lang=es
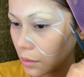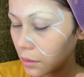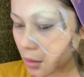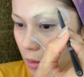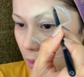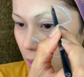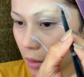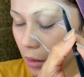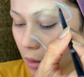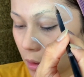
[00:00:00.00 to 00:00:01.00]
casi
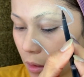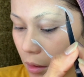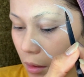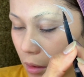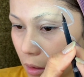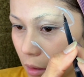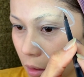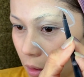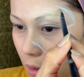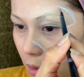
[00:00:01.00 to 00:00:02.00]

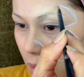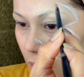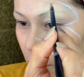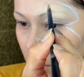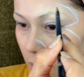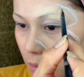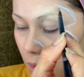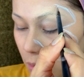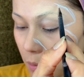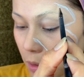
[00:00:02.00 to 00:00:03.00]
el rostro
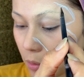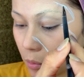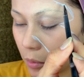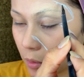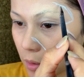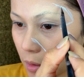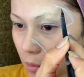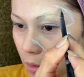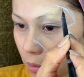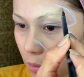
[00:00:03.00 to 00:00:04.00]
para mi mariposa
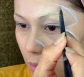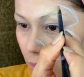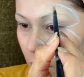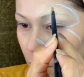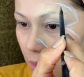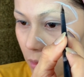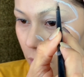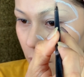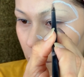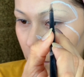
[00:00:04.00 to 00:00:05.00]
bueno más o
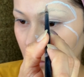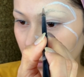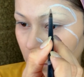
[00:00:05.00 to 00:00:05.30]
menos